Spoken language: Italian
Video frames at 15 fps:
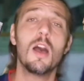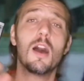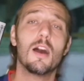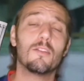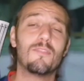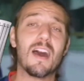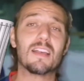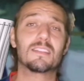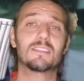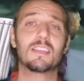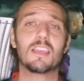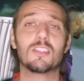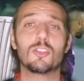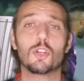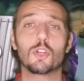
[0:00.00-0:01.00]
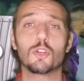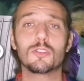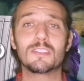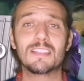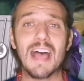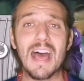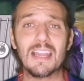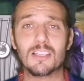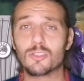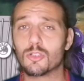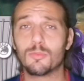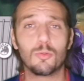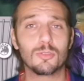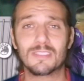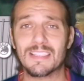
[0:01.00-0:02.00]
a eh, va a segno Gonzales
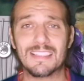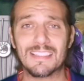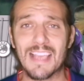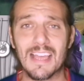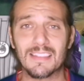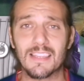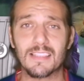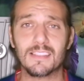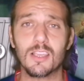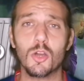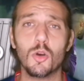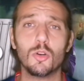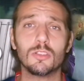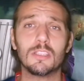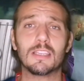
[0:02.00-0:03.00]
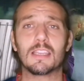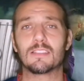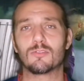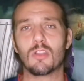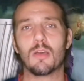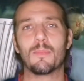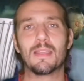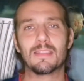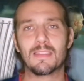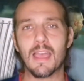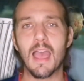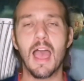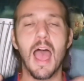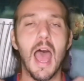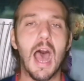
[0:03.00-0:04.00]
dopo 60 secondi che sicuramente